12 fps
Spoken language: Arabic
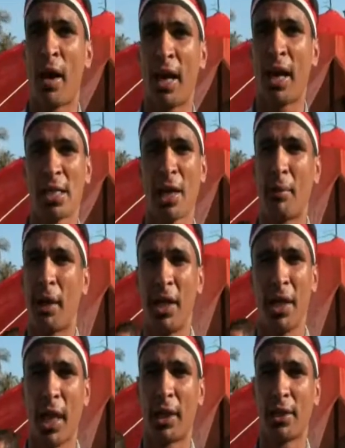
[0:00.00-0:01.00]
مع الناس
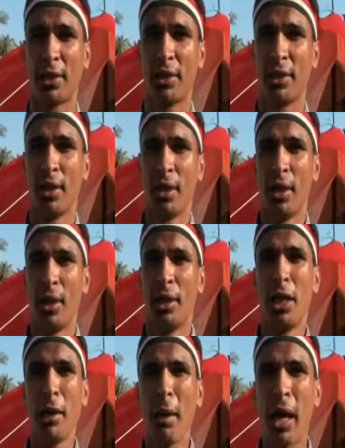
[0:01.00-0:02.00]
جمعيات
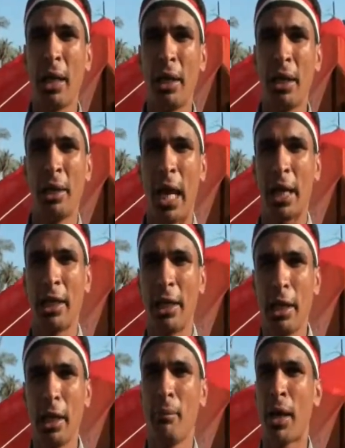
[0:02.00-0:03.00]
ليه بقى يعني
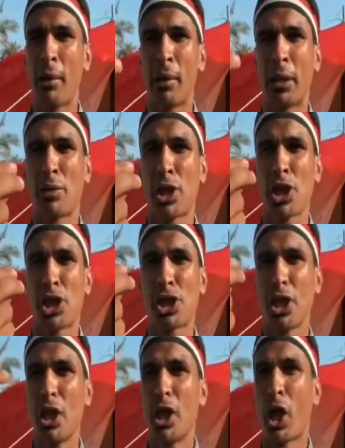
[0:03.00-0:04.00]
ليه ما تمشيش
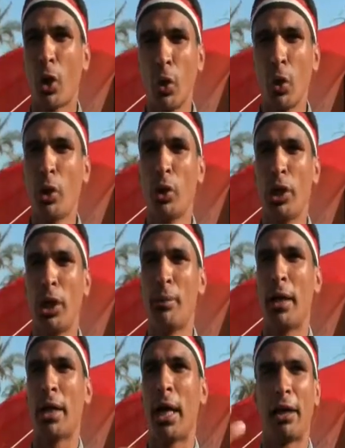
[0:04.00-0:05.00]
قانوني واللي
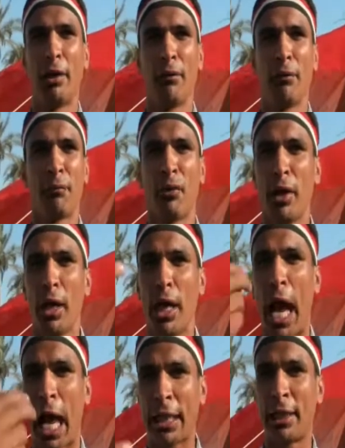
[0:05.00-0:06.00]
يعني
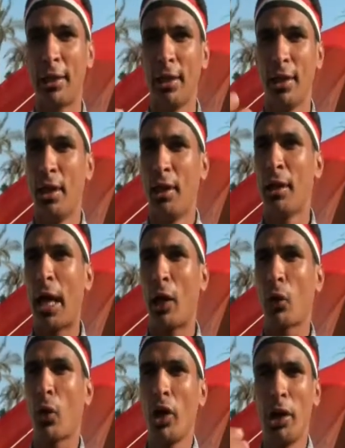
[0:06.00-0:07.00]
في عدل
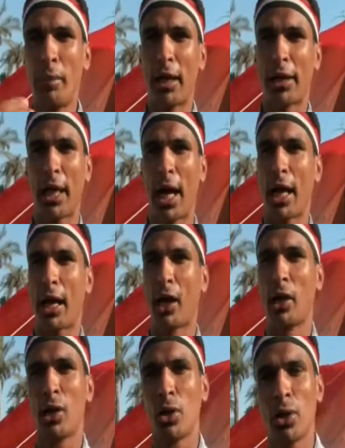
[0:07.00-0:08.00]
يعني كل اللي محتاج حاجه
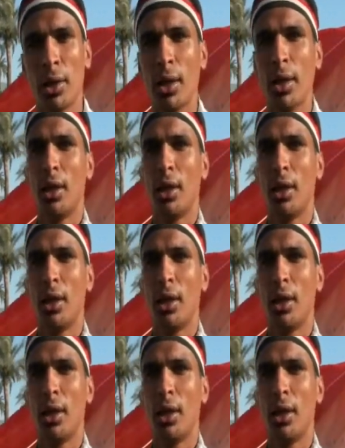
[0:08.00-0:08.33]
ي...